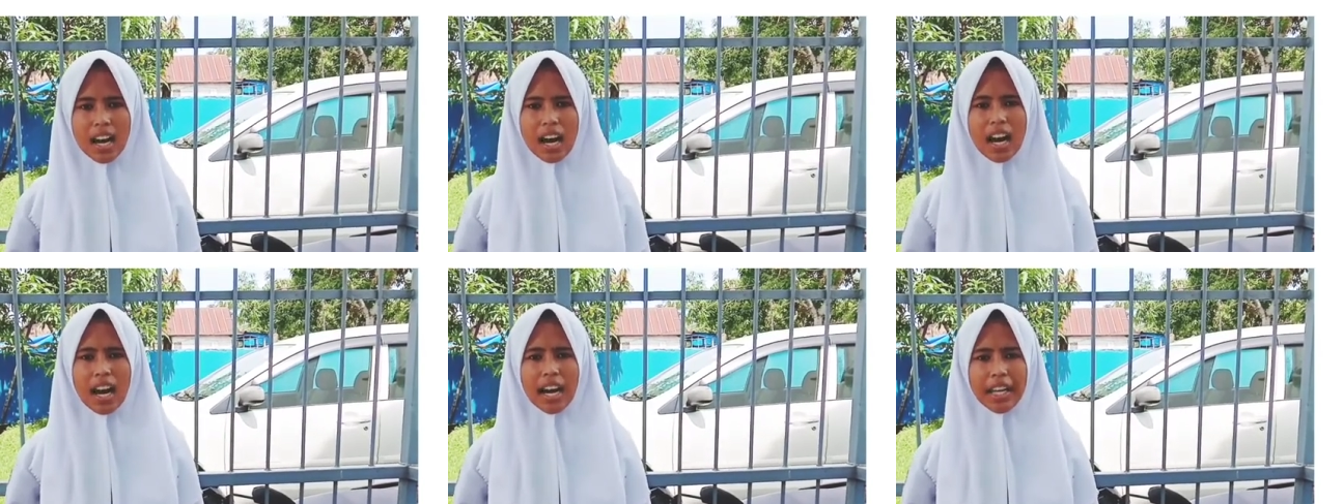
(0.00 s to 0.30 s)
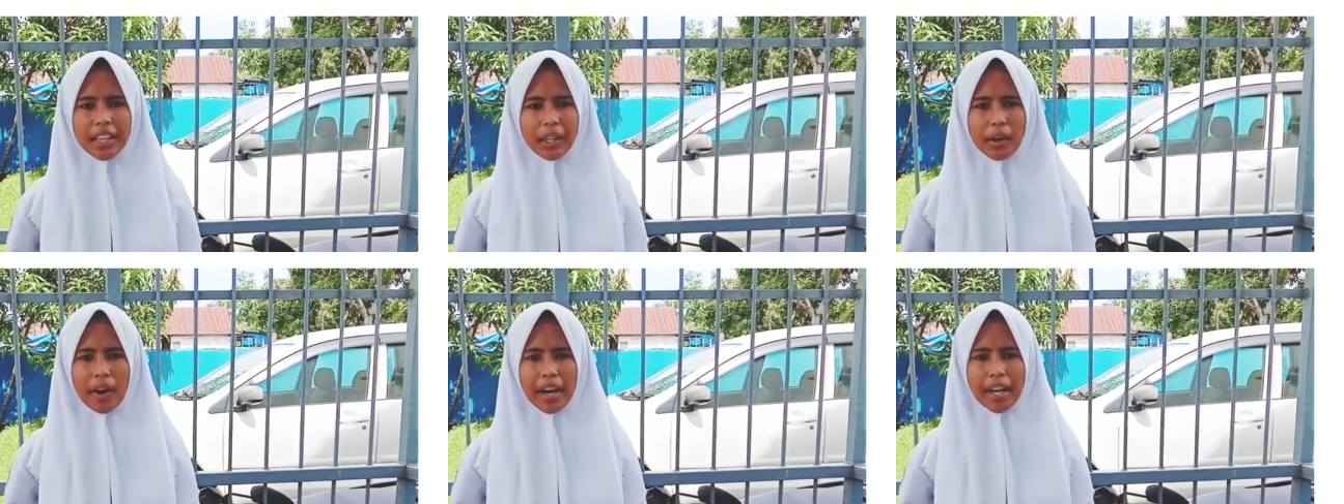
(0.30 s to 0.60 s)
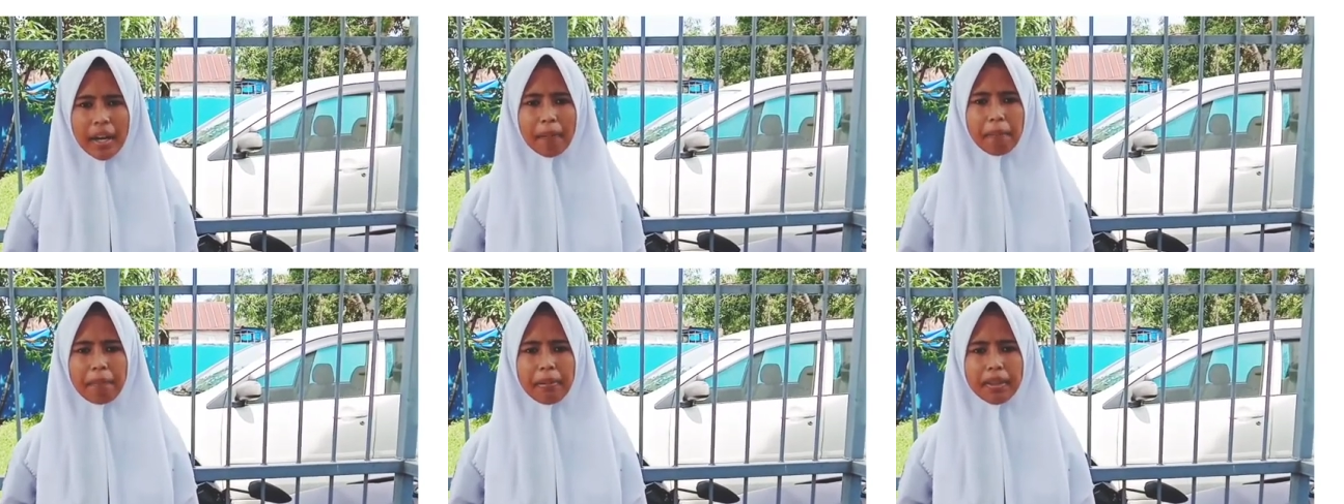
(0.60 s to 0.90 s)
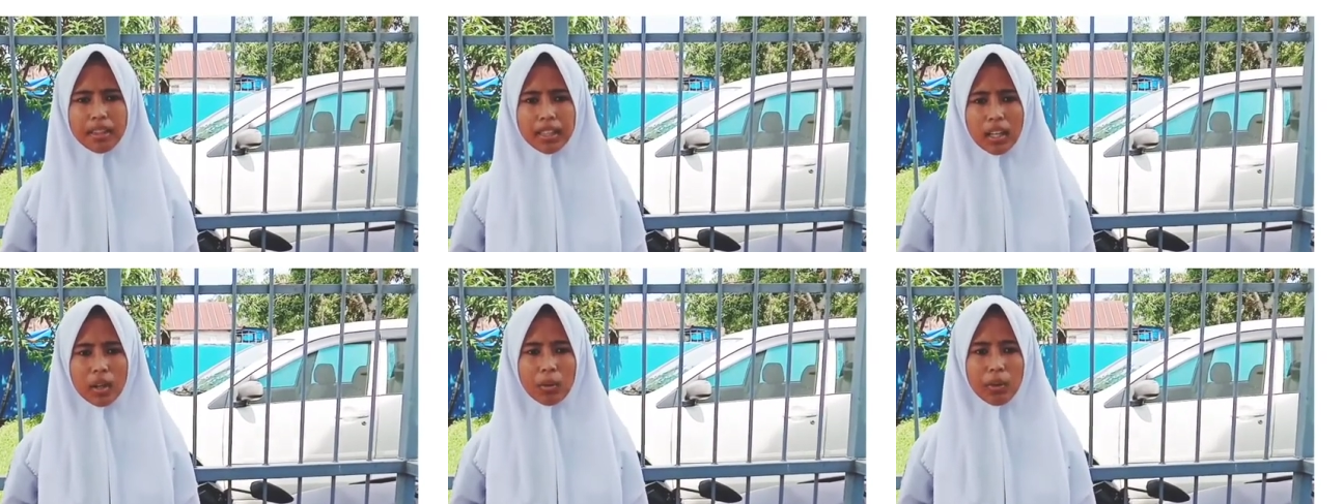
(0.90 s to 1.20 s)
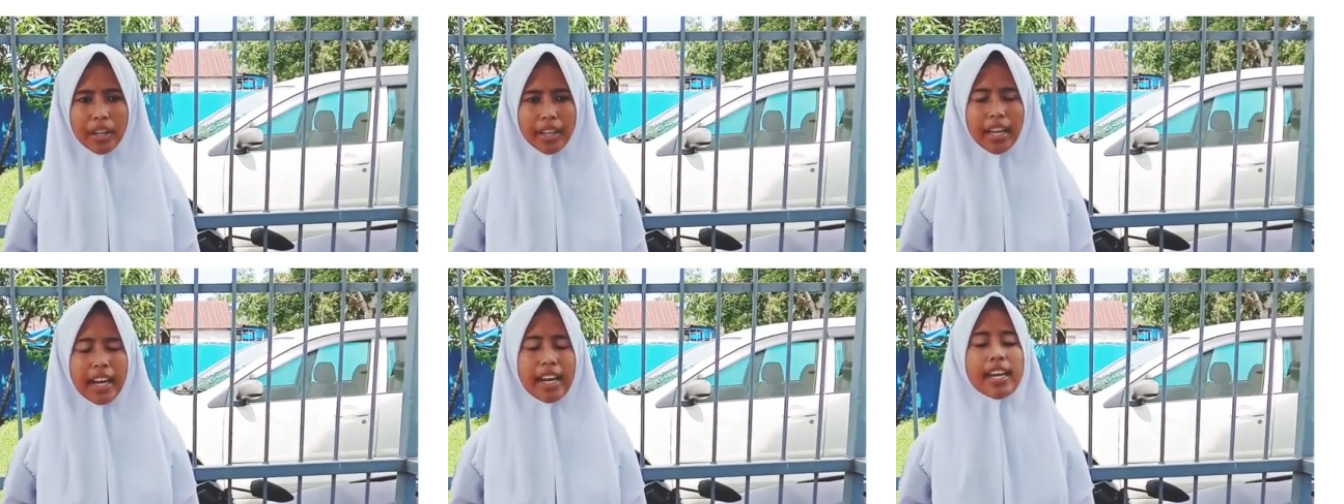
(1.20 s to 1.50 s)
atau ayam petelur
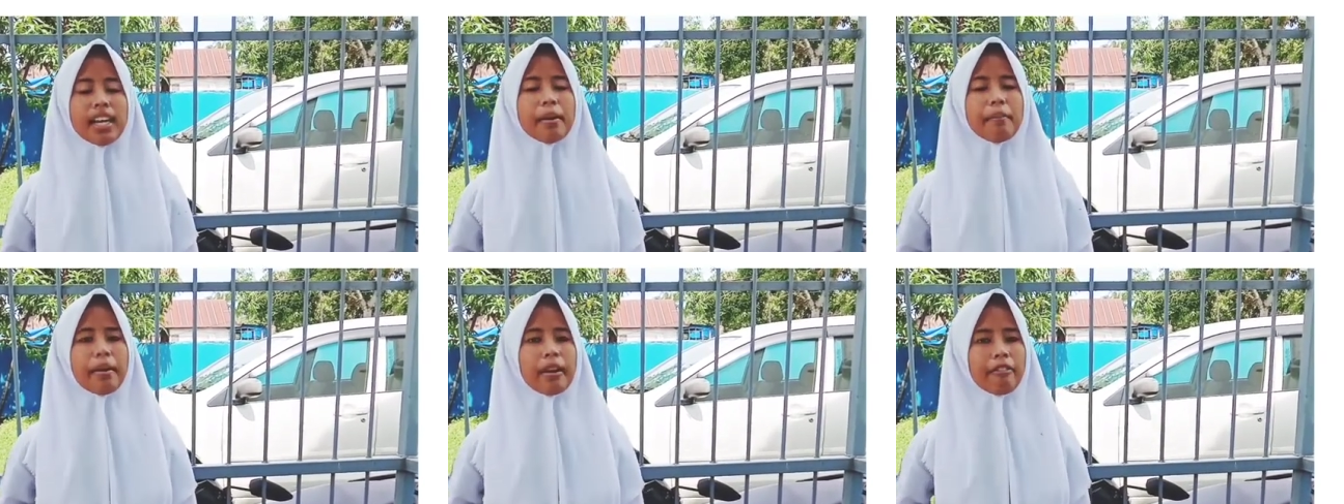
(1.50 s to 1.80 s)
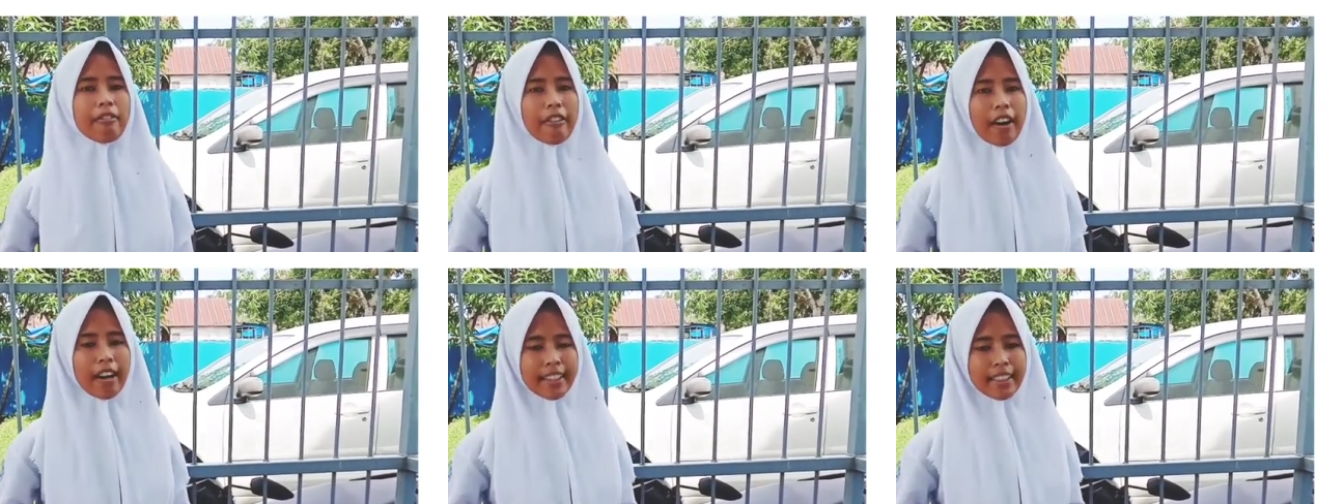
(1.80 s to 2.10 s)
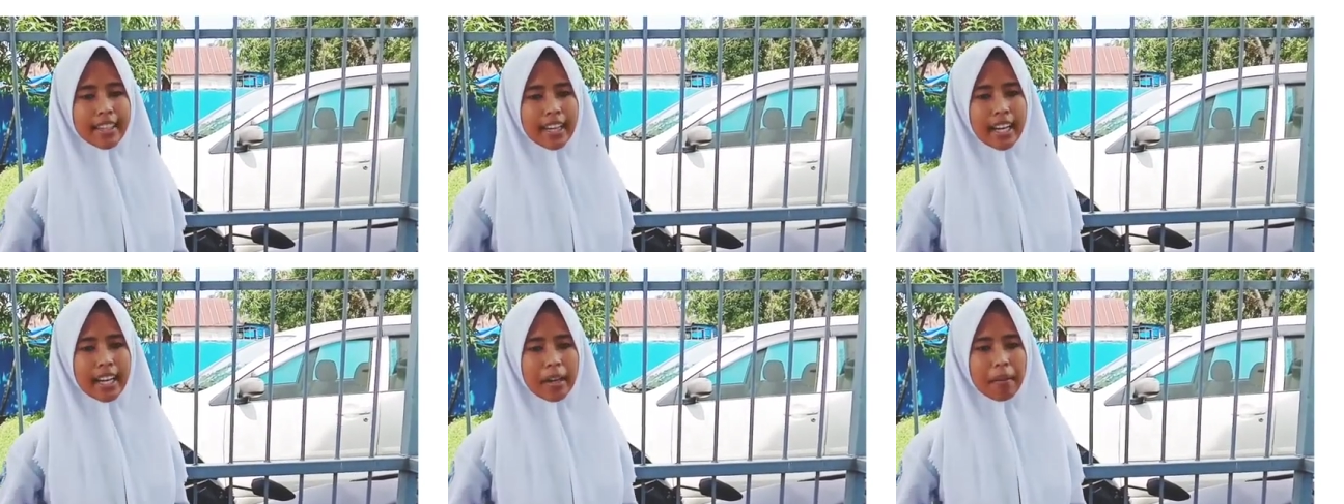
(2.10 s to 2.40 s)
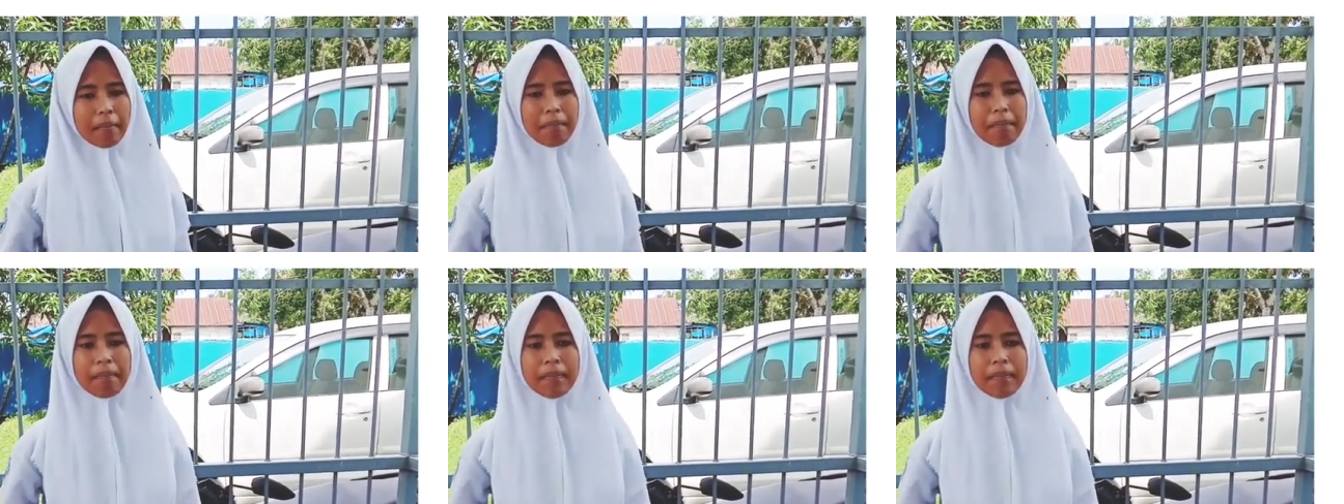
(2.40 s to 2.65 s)
yang dimanfaatkan